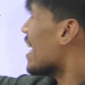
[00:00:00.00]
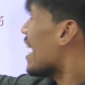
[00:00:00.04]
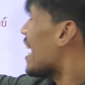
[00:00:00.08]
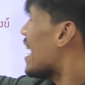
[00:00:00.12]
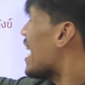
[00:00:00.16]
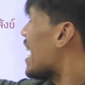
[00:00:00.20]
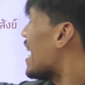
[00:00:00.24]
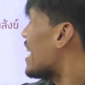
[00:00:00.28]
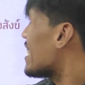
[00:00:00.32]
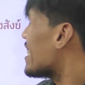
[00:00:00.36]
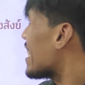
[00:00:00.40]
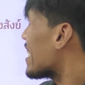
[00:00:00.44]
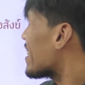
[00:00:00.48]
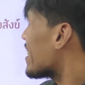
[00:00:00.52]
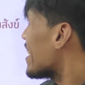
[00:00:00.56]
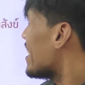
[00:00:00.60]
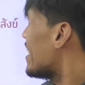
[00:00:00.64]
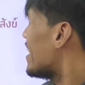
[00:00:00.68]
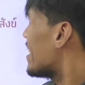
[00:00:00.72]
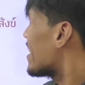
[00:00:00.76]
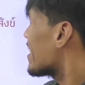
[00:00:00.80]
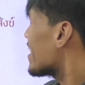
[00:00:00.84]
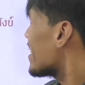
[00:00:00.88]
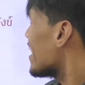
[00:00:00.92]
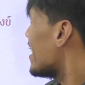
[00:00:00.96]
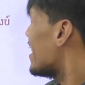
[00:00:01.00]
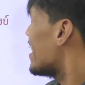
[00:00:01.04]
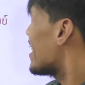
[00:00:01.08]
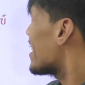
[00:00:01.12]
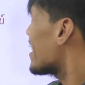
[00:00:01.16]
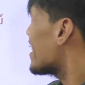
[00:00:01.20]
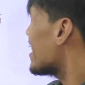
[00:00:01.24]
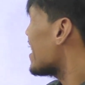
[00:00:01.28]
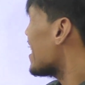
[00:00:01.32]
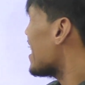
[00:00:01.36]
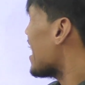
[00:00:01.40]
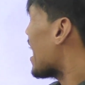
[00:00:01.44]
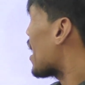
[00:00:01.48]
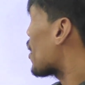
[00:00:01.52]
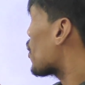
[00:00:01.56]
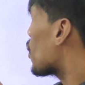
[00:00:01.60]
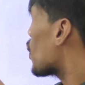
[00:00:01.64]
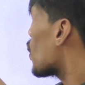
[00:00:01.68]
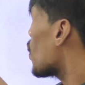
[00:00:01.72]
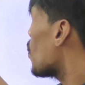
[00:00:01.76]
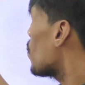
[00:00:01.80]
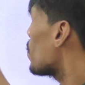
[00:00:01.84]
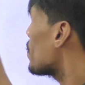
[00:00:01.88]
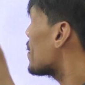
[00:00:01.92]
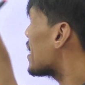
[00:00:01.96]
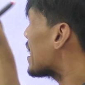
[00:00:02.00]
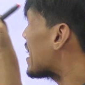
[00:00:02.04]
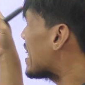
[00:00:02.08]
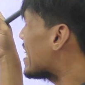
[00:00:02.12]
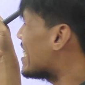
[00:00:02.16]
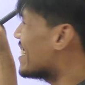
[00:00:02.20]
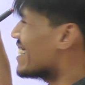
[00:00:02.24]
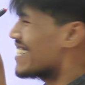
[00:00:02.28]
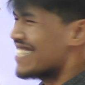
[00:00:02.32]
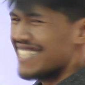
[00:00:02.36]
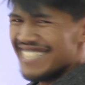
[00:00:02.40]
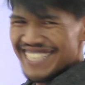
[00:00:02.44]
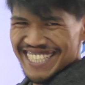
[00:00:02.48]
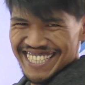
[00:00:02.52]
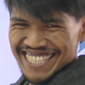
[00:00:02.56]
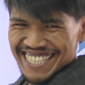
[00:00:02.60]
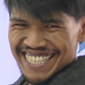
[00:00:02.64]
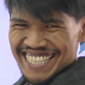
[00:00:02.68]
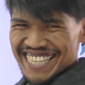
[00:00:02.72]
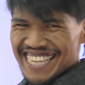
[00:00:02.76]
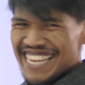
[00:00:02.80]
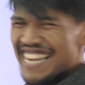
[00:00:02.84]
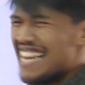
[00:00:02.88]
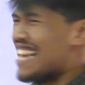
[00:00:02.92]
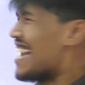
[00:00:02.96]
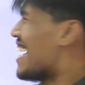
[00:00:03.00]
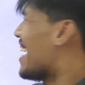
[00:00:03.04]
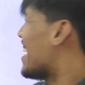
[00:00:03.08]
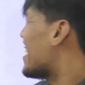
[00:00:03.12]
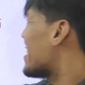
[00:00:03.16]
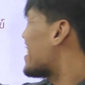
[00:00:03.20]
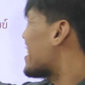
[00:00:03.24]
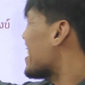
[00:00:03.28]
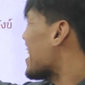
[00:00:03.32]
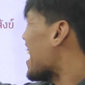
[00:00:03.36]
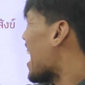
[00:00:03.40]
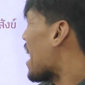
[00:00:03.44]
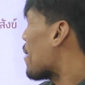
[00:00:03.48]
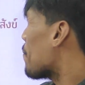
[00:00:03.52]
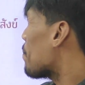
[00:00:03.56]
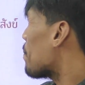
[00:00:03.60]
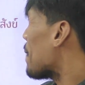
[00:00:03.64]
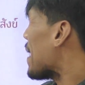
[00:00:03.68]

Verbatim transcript: ท้าตะเติงเติงเสียงครุ่มครื้นเสียง